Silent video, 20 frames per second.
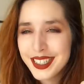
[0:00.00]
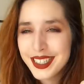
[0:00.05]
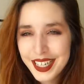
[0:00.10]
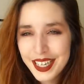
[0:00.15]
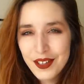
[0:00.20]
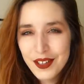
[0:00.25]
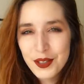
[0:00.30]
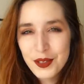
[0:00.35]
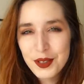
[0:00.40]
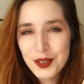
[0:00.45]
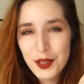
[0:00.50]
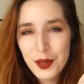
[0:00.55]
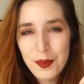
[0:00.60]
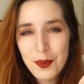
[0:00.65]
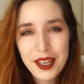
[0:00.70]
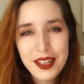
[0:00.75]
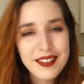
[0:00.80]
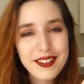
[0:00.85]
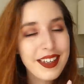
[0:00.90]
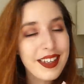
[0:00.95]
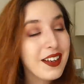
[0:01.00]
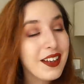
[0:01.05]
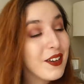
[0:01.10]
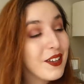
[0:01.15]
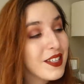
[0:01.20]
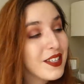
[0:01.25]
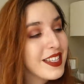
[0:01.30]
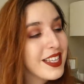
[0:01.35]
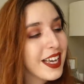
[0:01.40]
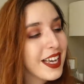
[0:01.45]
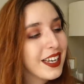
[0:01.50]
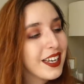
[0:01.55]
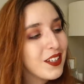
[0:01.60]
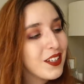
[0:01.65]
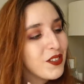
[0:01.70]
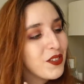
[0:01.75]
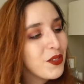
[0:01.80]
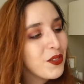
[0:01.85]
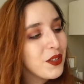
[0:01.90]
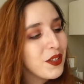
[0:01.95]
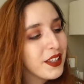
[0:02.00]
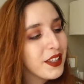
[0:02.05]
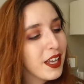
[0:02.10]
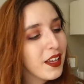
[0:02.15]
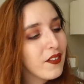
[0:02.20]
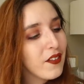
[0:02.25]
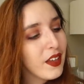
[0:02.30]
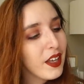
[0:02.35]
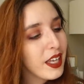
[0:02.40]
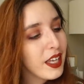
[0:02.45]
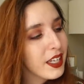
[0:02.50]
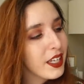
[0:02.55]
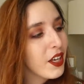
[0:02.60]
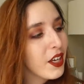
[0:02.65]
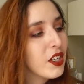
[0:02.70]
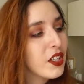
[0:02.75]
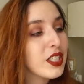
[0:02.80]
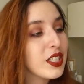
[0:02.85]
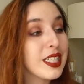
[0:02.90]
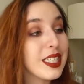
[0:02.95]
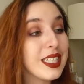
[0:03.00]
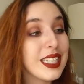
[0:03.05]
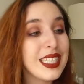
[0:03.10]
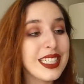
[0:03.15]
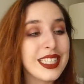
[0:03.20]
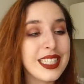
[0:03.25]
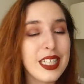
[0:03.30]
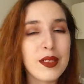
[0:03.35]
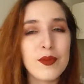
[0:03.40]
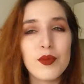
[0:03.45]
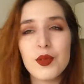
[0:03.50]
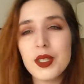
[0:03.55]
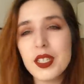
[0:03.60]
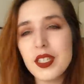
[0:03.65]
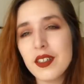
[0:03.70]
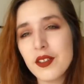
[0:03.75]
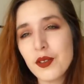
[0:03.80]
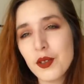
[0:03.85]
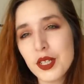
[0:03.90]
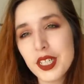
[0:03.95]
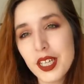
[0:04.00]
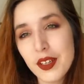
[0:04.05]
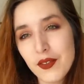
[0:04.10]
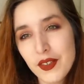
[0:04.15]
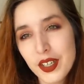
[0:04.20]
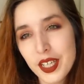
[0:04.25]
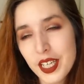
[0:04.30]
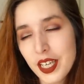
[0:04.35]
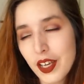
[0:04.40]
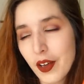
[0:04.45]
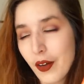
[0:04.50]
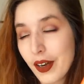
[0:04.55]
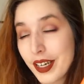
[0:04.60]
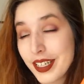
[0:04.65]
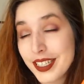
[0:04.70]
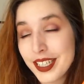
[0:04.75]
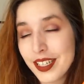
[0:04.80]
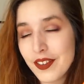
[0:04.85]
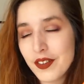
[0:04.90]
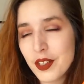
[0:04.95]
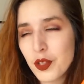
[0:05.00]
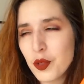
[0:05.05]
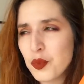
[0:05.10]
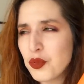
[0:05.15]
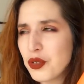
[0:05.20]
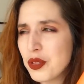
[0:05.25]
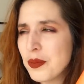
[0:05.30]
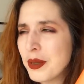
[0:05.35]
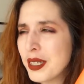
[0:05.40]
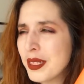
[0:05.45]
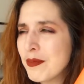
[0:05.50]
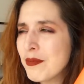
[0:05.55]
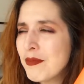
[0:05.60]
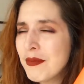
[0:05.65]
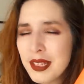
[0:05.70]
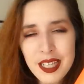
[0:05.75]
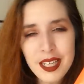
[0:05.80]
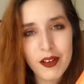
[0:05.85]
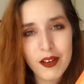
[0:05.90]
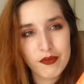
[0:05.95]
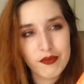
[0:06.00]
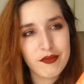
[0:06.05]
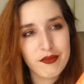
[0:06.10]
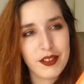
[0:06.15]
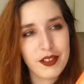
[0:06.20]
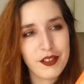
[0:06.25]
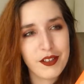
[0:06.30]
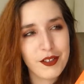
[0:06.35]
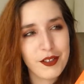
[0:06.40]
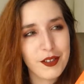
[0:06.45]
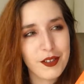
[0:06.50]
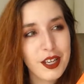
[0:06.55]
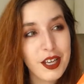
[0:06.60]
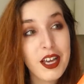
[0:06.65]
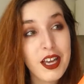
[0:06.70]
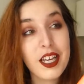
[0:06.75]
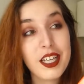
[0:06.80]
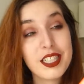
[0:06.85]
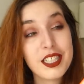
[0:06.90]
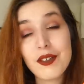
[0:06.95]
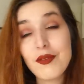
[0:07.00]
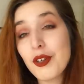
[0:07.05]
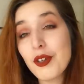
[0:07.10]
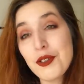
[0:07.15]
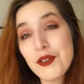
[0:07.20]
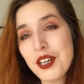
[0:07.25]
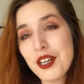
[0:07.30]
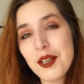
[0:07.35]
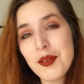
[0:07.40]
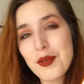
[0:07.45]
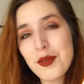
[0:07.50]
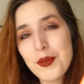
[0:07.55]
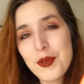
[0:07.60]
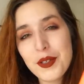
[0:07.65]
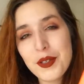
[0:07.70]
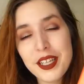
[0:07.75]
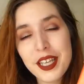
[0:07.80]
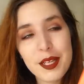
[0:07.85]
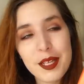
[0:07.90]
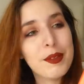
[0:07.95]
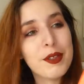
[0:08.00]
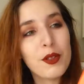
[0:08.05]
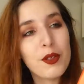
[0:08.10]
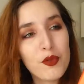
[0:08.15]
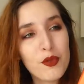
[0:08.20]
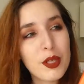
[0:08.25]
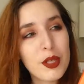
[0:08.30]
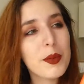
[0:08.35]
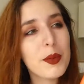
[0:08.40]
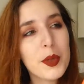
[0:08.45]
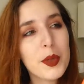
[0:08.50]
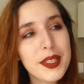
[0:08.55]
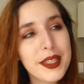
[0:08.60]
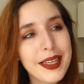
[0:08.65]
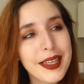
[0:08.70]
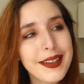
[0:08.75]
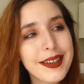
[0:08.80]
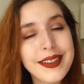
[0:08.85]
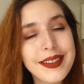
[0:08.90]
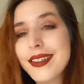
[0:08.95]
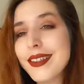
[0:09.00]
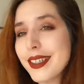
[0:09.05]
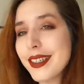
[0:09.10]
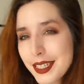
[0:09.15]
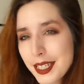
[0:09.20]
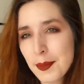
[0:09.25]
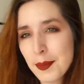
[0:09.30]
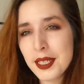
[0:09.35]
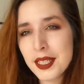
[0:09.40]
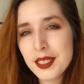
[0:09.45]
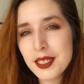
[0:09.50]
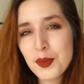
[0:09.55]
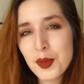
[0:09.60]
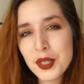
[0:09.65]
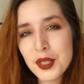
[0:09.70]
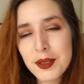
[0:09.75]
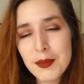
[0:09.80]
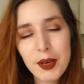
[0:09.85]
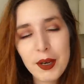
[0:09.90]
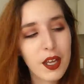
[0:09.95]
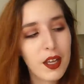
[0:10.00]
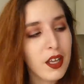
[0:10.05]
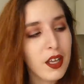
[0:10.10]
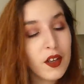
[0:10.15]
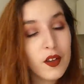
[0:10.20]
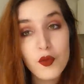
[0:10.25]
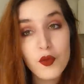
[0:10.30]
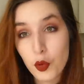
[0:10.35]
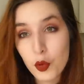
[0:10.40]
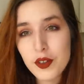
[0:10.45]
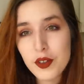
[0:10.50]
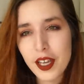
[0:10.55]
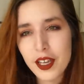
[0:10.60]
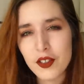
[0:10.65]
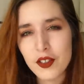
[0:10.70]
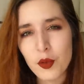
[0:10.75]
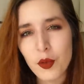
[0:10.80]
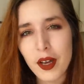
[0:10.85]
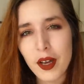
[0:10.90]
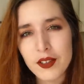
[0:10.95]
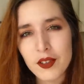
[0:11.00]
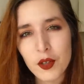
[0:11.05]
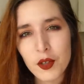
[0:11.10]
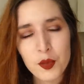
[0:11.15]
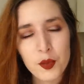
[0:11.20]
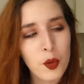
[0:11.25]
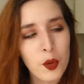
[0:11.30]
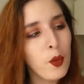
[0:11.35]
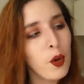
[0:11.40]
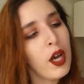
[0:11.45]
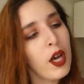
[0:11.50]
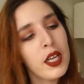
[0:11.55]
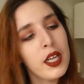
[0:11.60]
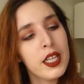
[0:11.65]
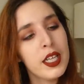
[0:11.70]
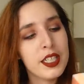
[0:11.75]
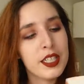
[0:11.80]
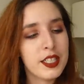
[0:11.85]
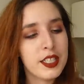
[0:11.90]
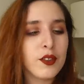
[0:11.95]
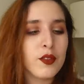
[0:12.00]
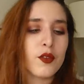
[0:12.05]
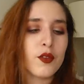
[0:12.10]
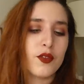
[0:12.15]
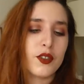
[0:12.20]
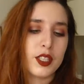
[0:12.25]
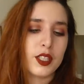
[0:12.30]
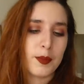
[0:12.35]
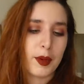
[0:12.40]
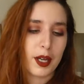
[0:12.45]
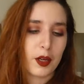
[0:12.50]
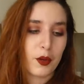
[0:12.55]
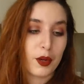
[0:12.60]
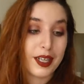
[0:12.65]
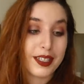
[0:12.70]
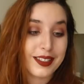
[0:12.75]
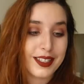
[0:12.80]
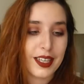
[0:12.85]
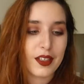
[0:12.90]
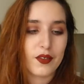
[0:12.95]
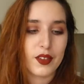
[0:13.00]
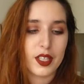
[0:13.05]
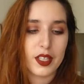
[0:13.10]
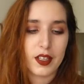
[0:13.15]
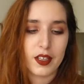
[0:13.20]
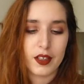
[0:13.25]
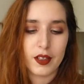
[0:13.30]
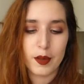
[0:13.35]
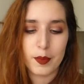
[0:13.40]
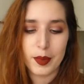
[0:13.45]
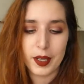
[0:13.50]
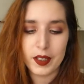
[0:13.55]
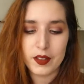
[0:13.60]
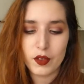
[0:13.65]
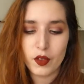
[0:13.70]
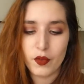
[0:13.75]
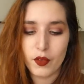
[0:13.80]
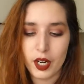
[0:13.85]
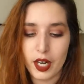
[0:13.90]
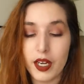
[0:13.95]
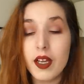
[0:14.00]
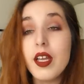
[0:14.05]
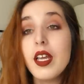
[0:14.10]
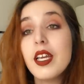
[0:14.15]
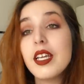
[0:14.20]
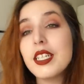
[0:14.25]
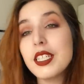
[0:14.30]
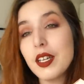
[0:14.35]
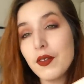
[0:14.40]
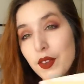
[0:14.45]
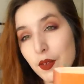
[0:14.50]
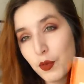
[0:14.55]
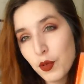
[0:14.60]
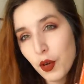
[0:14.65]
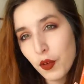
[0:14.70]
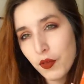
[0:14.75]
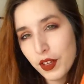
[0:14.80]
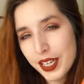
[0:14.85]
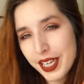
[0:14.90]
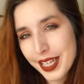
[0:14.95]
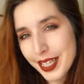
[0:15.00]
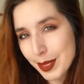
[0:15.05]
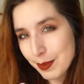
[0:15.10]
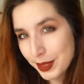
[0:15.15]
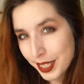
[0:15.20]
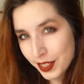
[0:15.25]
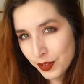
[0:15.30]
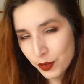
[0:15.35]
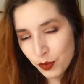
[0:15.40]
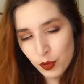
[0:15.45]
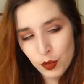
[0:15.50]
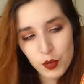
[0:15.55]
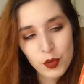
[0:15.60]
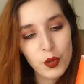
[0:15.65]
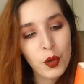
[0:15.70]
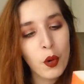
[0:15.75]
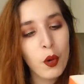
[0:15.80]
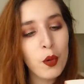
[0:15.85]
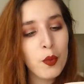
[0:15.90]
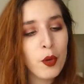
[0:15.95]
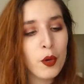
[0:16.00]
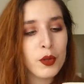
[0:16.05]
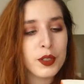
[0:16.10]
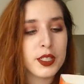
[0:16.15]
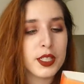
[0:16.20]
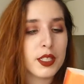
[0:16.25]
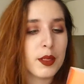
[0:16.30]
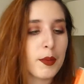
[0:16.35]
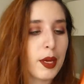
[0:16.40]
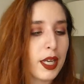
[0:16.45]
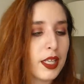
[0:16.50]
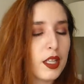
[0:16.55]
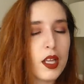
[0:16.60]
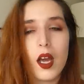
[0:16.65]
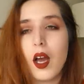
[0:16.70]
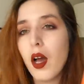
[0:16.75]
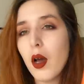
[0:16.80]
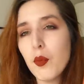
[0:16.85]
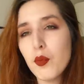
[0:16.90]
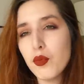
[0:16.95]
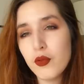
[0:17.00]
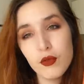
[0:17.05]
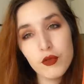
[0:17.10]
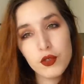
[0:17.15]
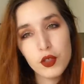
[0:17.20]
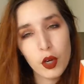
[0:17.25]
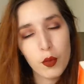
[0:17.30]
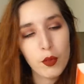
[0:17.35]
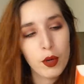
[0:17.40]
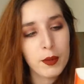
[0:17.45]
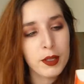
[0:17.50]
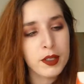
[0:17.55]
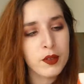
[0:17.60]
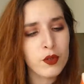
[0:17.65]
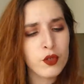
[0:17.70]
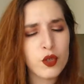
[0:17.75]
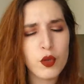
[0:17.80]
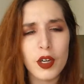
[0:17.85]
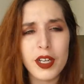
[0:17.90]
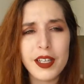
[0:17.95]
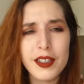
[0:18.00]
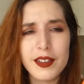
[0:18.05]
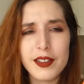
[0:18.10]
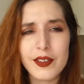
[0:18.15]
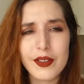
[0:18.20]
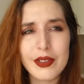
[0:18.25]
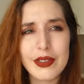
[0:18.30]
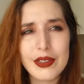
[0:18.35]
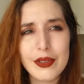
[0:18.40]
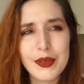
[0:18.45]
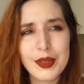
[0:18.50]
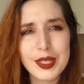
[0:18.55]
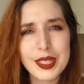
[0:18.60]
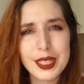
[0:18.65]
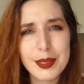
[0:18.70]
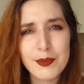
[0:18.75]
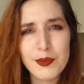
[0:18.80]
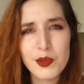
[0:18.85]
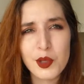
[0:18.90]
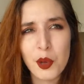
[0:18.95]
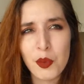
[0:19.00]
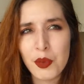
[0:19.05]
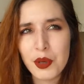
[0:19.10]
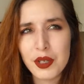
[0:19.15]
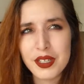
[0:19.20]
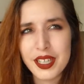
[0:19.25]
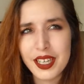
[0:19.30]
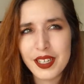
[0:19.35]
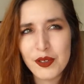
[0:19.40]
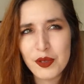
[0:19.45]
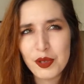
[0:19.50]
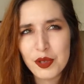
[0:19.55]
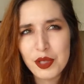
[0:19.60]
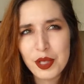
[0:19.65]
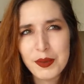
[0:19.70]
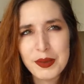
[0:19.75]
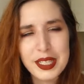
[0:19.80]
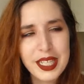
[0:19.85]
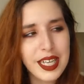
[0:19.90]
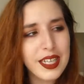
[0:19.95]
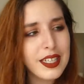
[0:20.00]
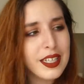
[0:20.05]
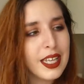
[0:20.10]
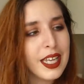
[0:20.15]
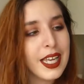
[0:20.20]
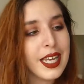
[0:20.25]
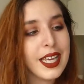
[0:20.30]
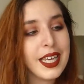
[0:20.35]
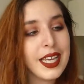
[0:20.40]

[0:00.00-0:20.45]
J'ai ensuite emprunté Le Cercle de Dave Eggers et c'est un bouquin que j'avais euh, réservé depuis mes 1000 ans. Euh, à chaque fois que je suis allée à la bibliothèque, mais dans toutes les bibliothèques, il n'était jamais disponible. Frustration intense pour moi. J'ai donc fini par le réserver euh, parce que voilà. J'avais vu en fait l'adaptation de ce roman au cinéma il y a plusieurs mois maintenant. Je crois qu'il était sorti en septembre, quelque chose comme ça.